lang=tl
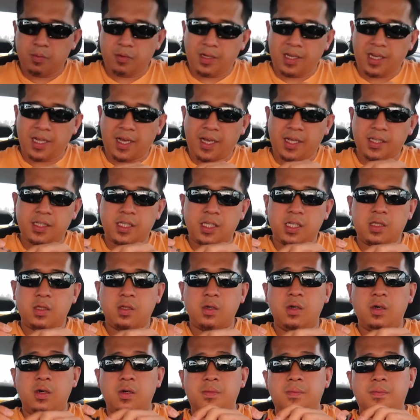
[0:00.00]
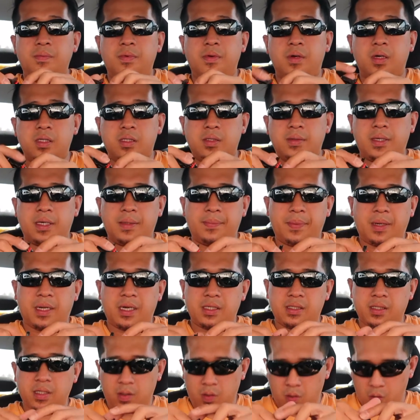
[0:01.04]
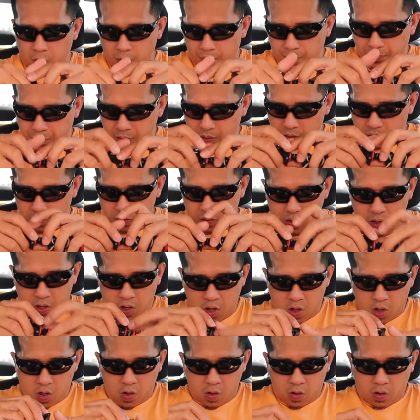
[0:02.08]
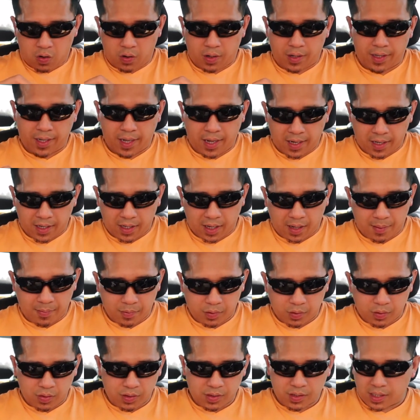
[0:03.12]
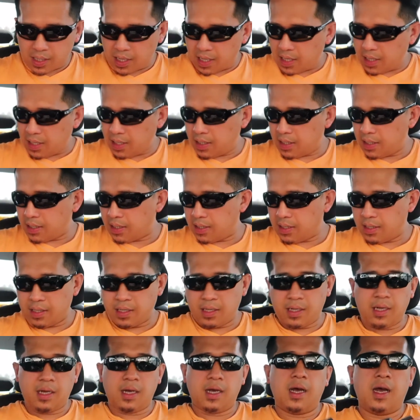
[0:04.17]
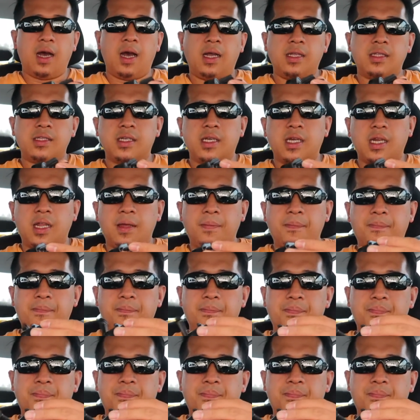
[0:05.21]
mo ilagay dito para sa, para sa GoPro o kaya ilagay mo dun sa hand grip